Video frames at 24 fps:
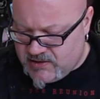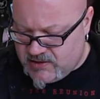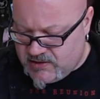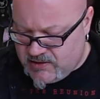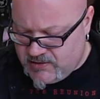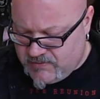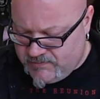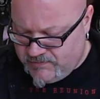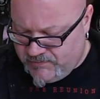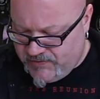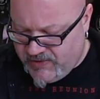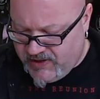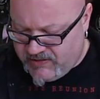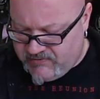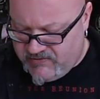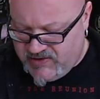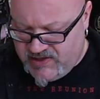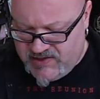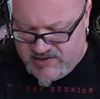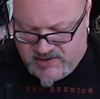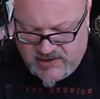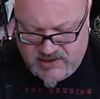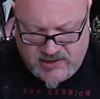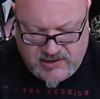ähm,
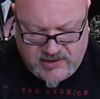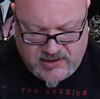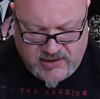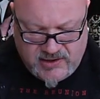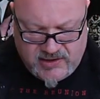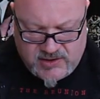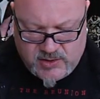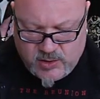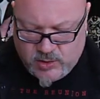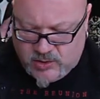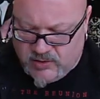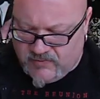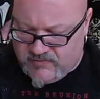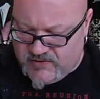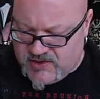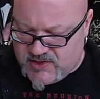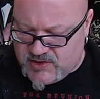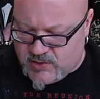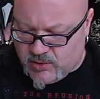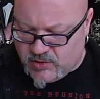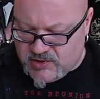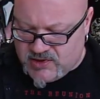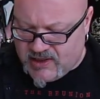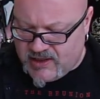wie sie die Zukunft des
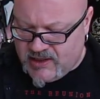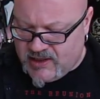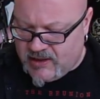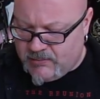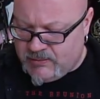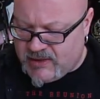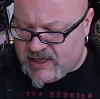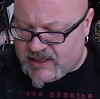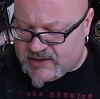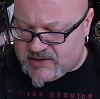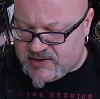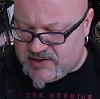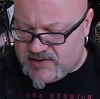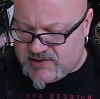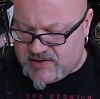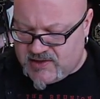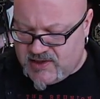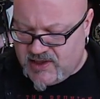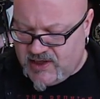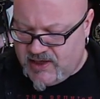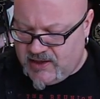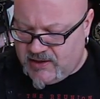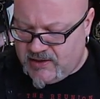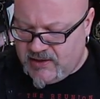Tonträgermarktes
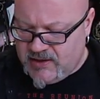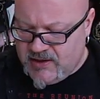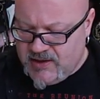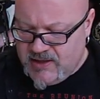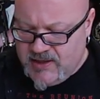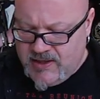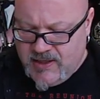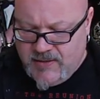sehen.